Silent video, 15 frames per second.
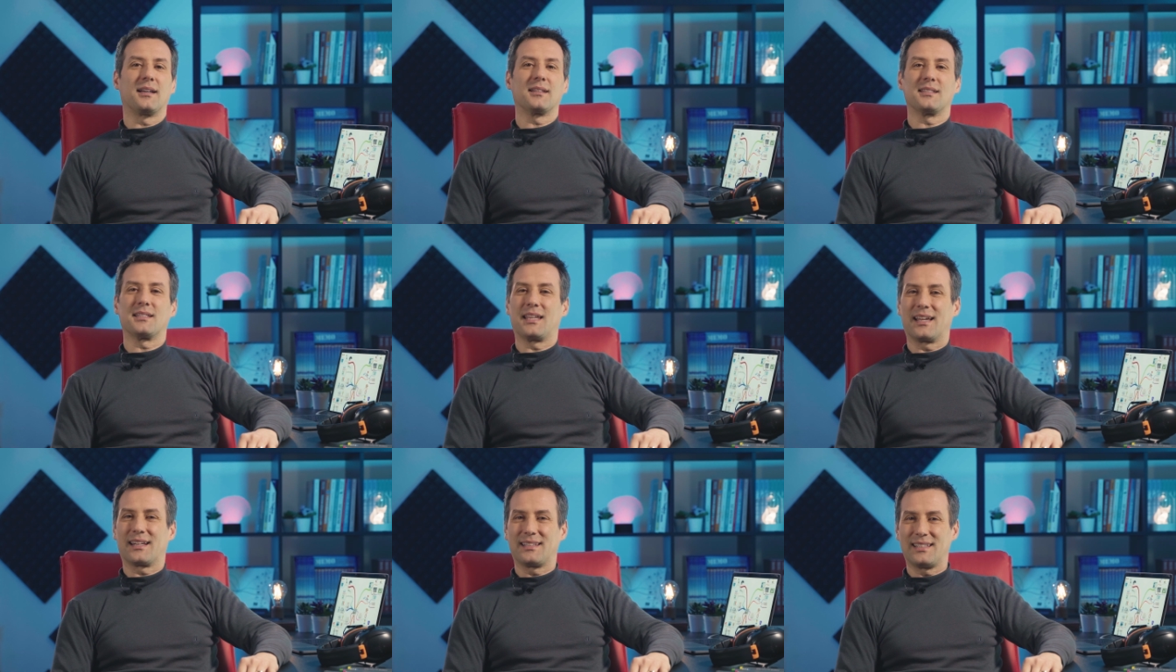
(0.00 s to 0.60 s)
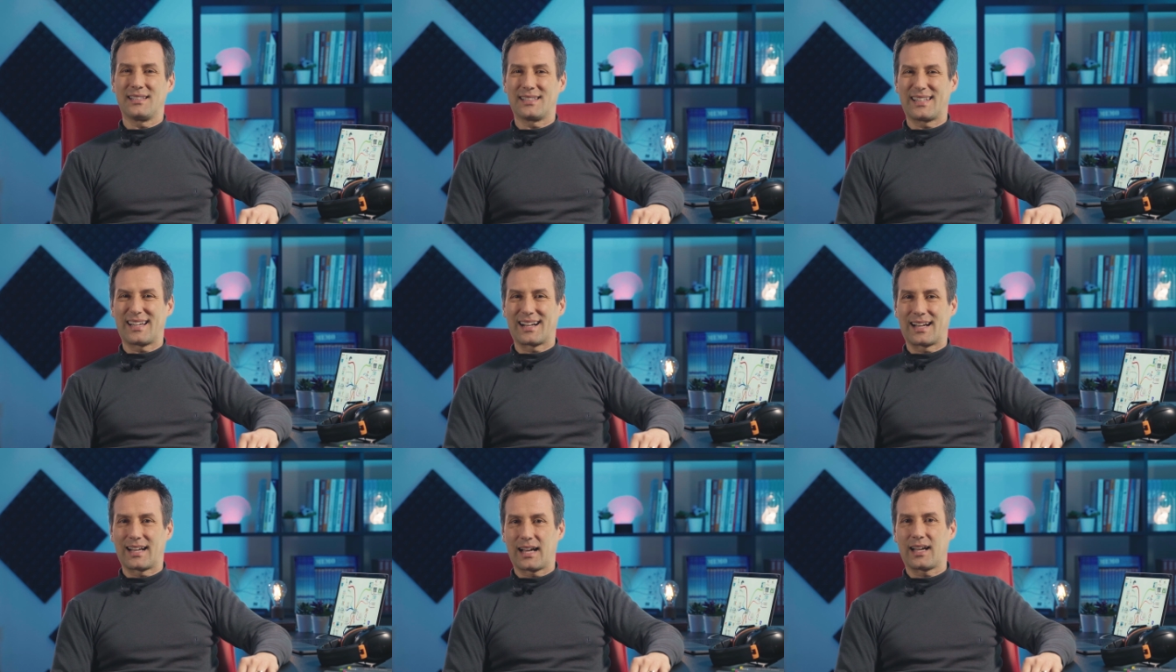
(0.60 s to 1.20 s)
rischiare di
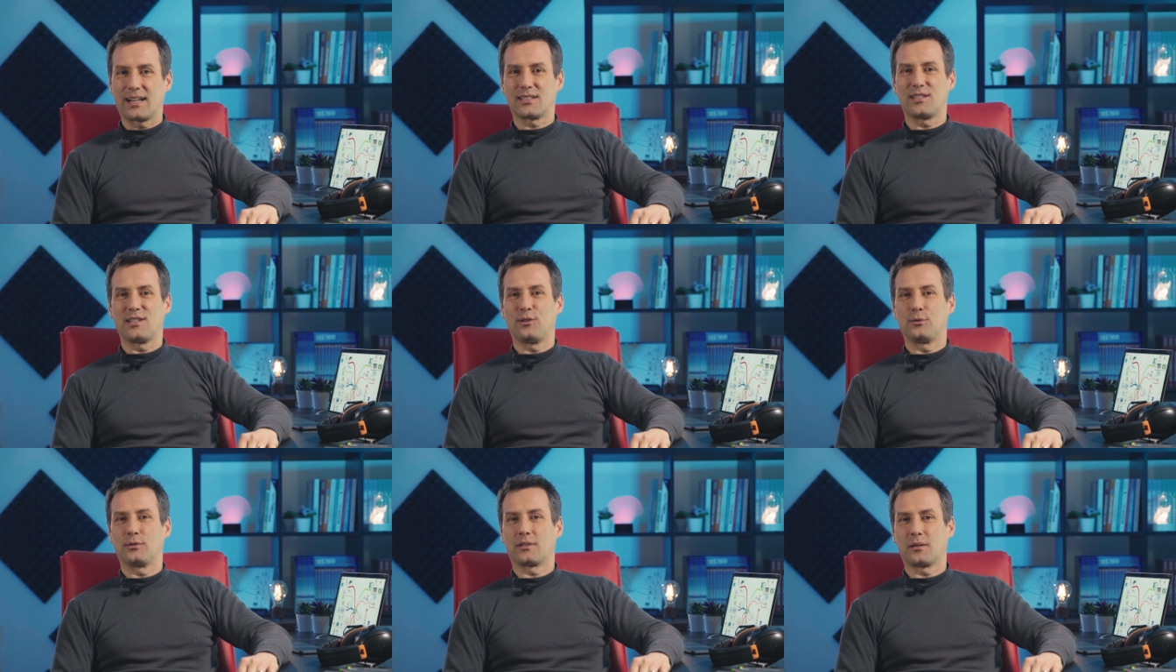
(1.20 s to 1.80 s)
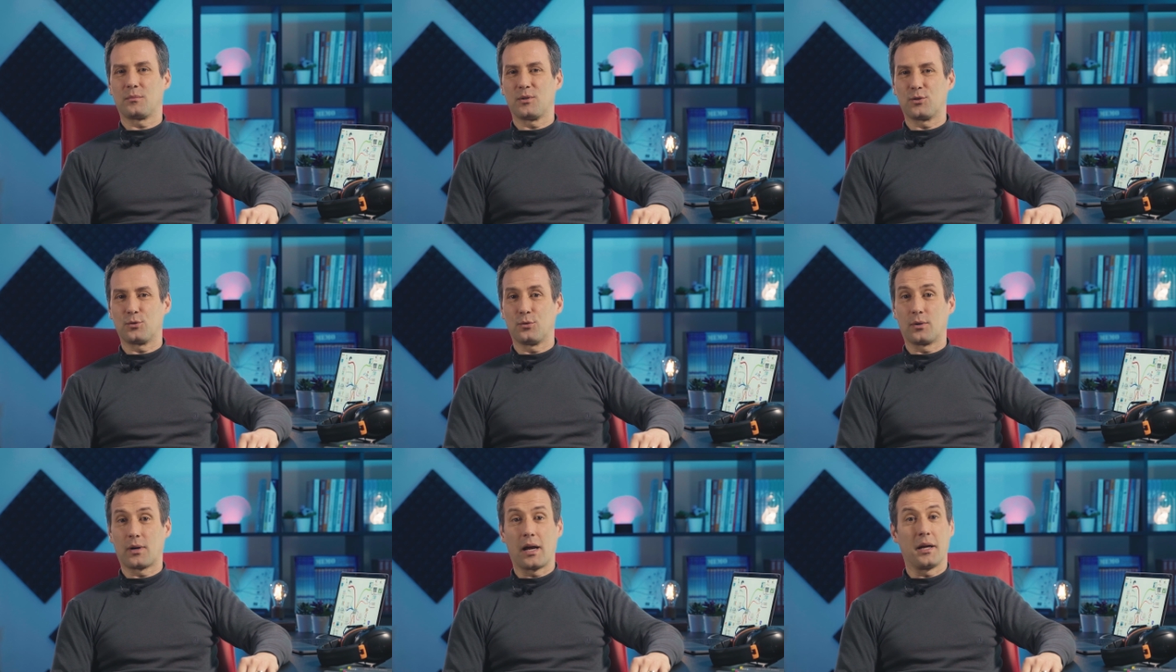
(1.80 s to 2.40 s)
stancarsi oltre
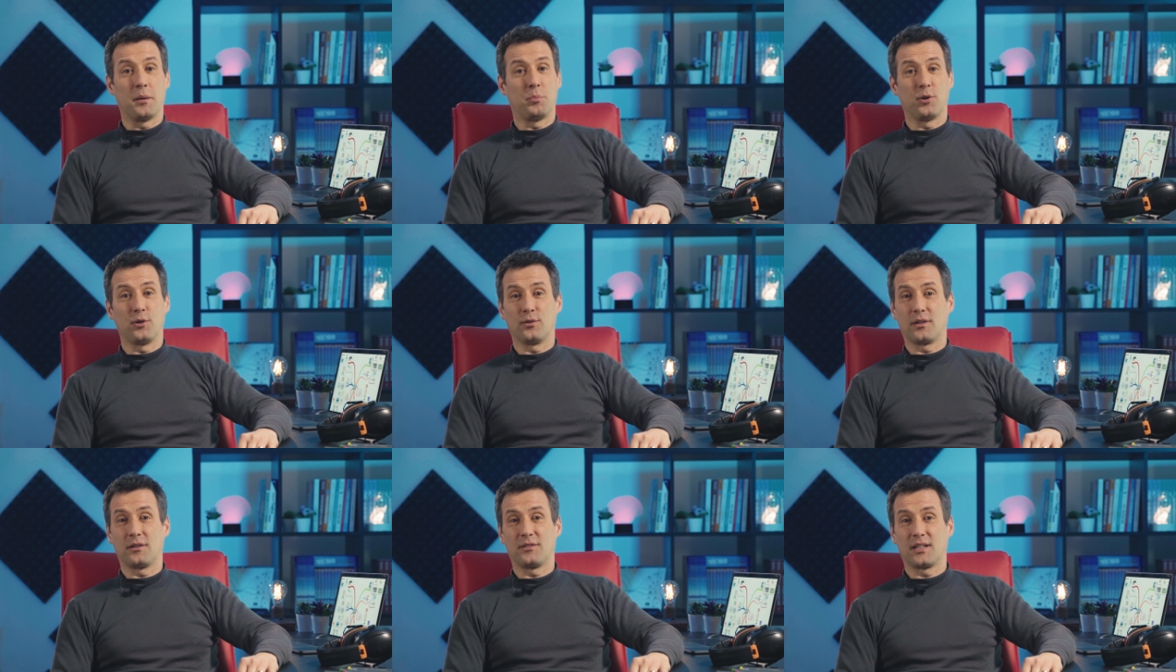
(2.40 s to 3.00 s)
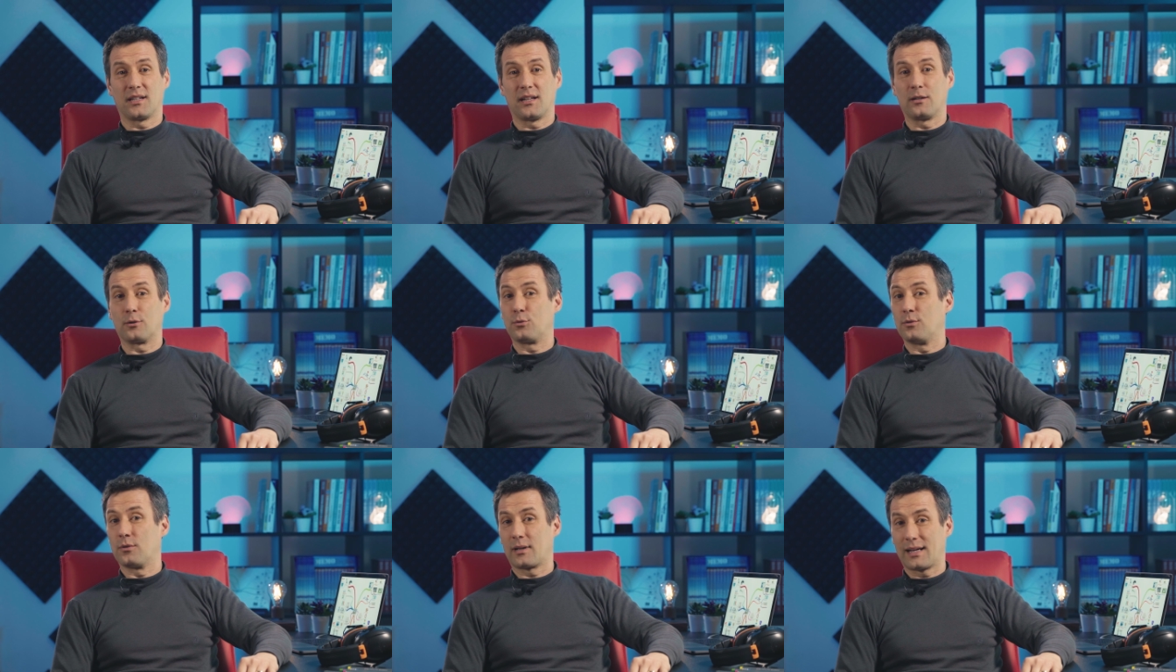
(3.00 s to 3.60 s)
misura e poi non avere
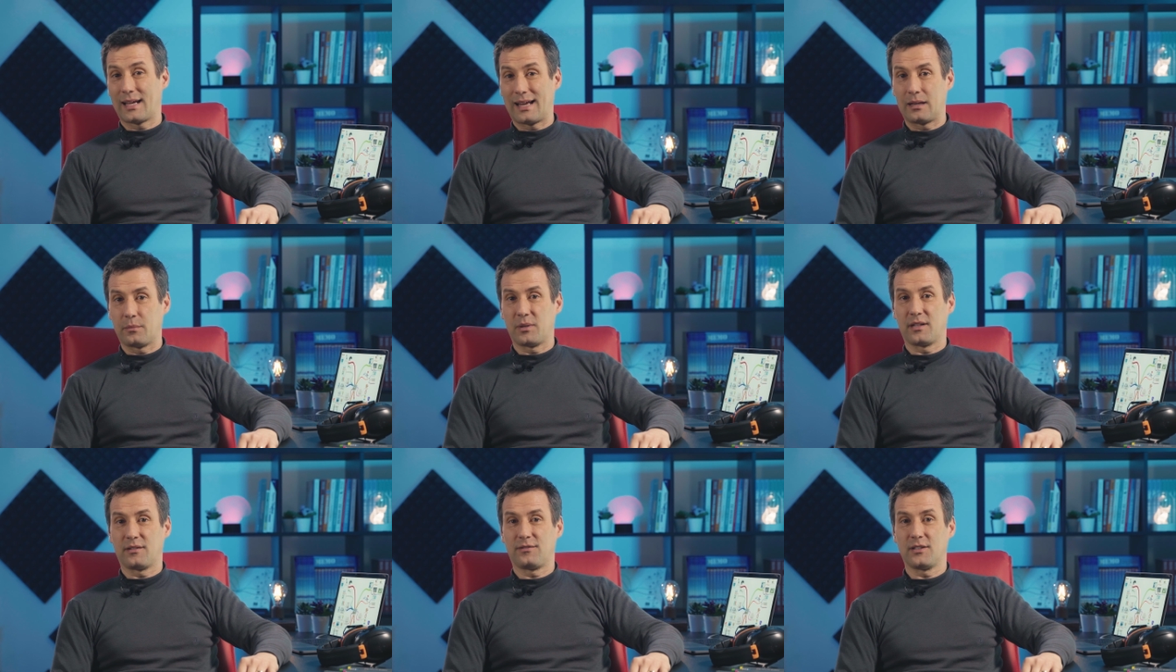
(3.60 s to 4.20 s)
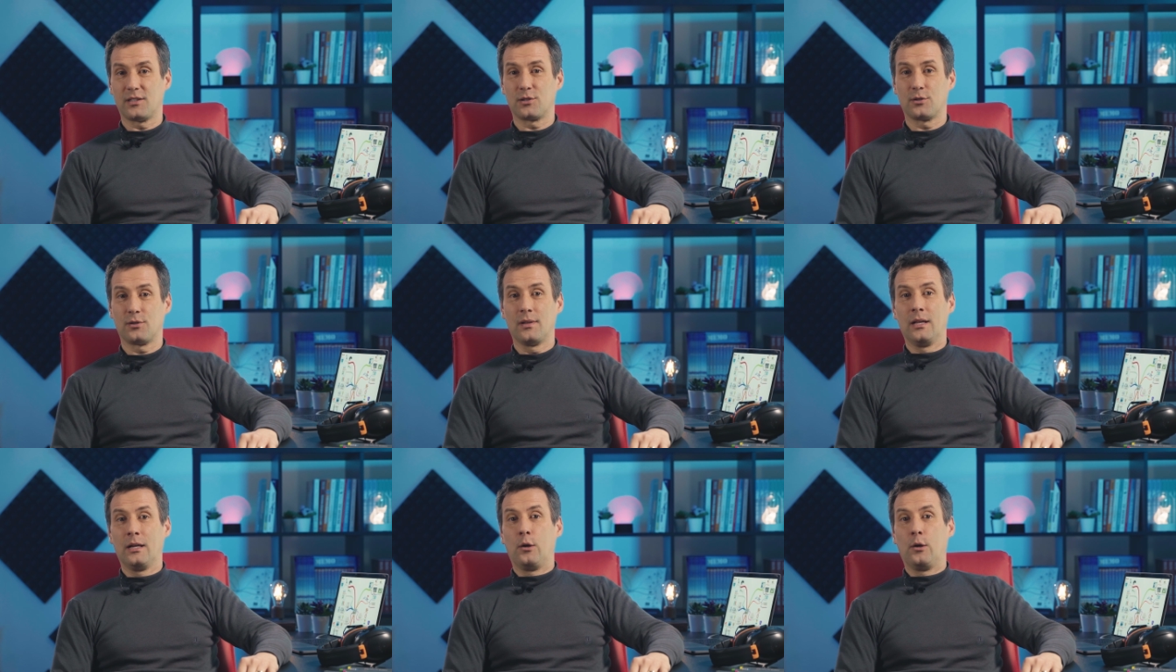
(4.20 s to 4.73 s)
alcun reale beneficio,